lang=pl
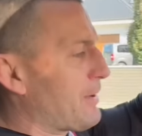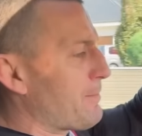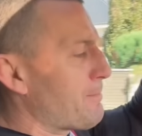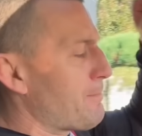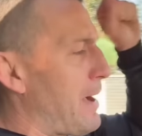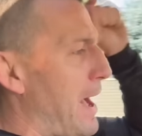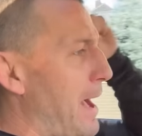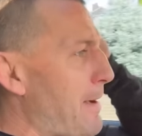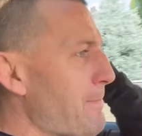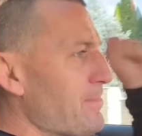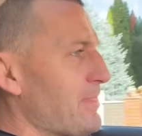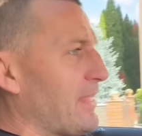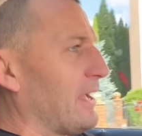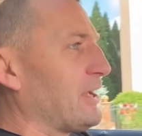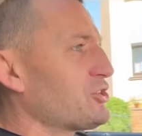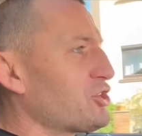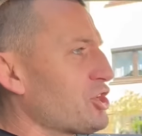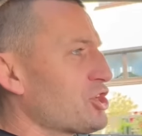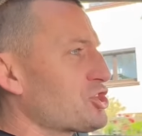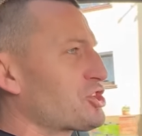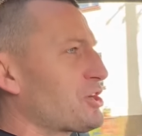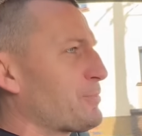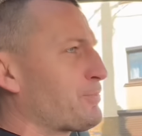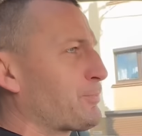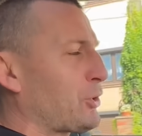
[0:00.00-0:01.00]
Mam
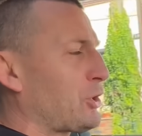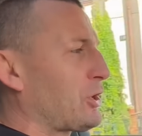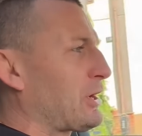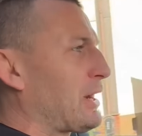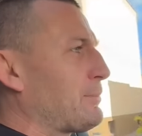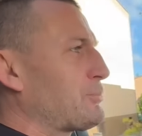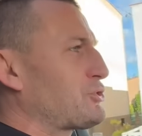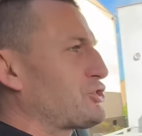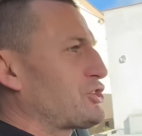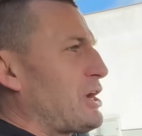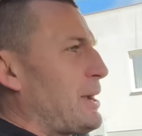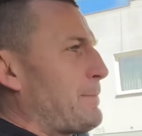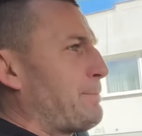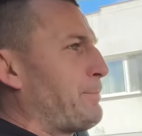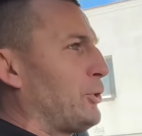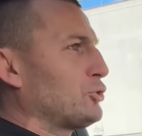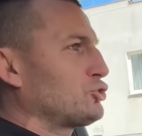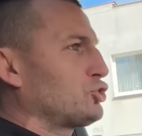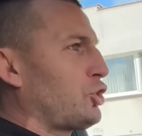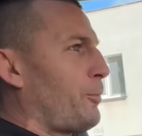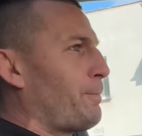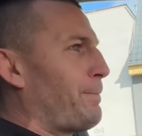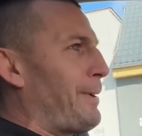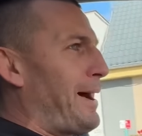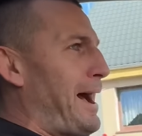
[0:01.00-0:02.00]
nadzieję, że program się
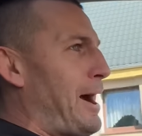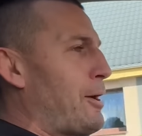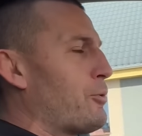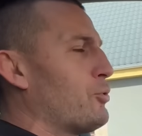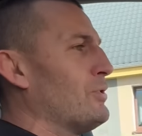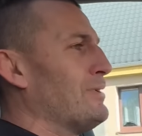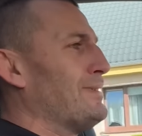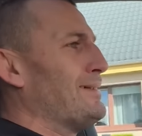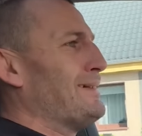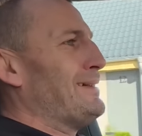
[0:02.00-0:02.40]
podobał.